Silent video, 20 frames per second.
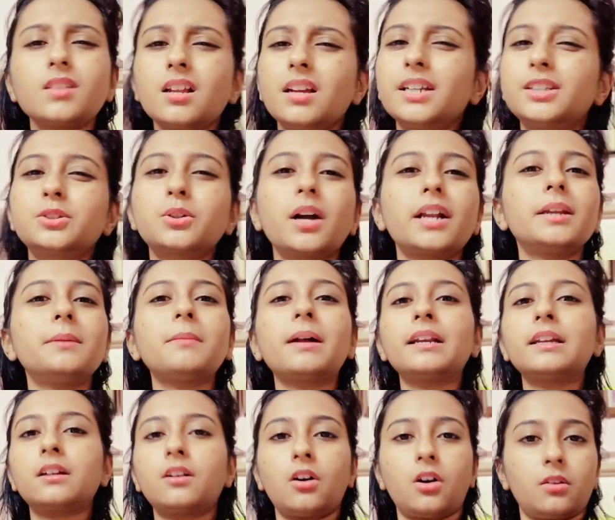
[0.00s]
একটুখানি
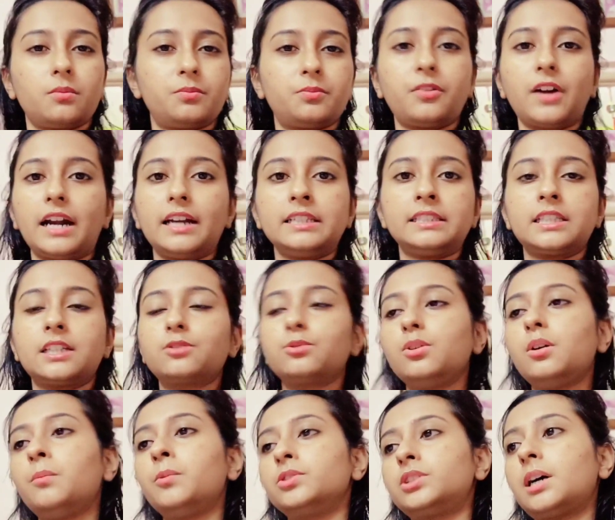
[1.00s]
মানে
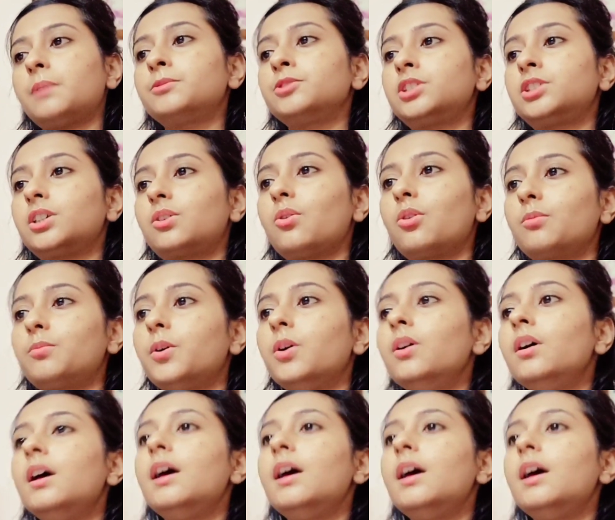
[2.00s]
ফার্নিচারগুলো মোছামুছি করব